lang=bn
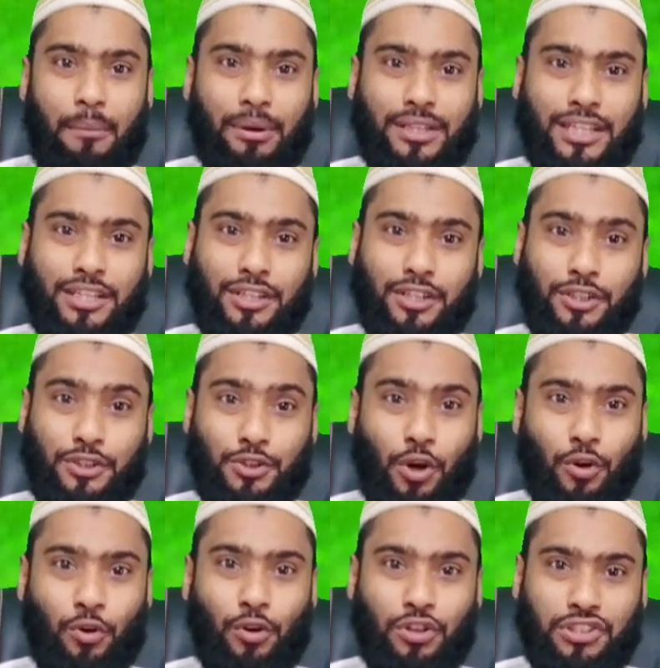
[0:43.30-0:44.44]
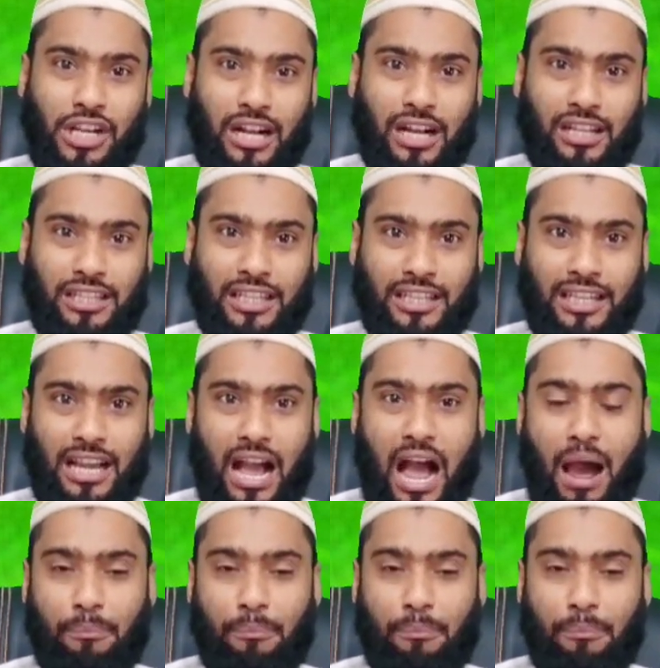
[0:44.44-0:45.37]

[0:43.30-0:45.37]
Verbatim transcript: আমাদের সকল শাখা থেকে